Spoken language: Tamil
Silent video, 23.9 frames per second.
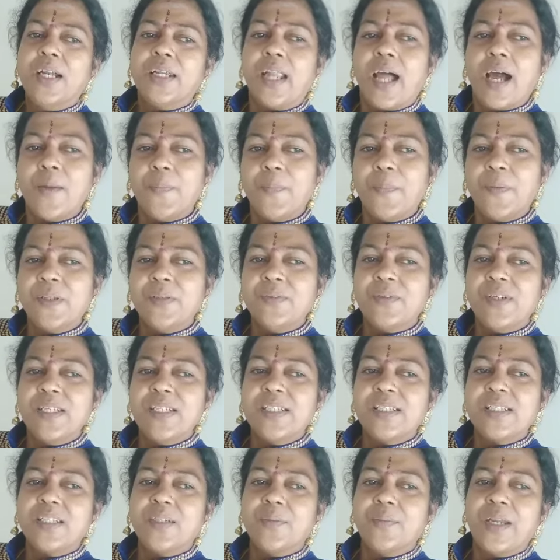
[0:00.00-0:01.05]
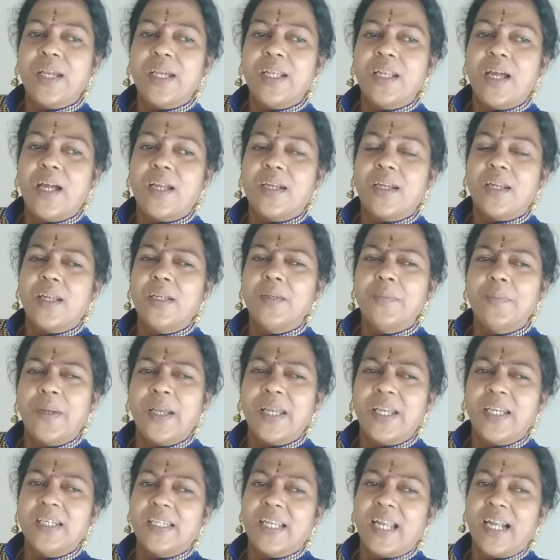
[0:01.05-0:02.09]
நாற்பது வயசுக்கு மேலானாலும்
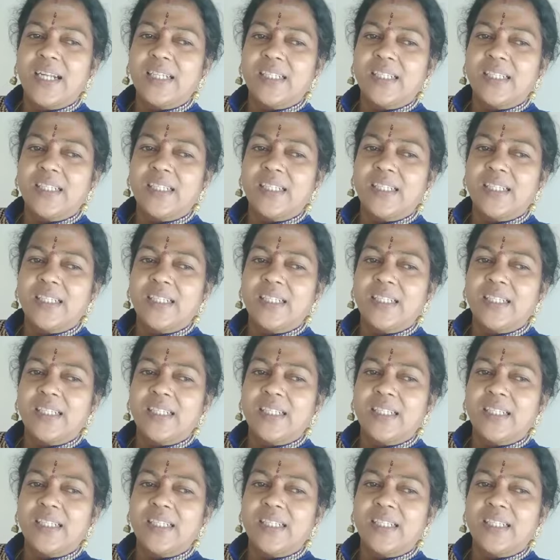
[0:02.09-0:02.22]
பயங்கர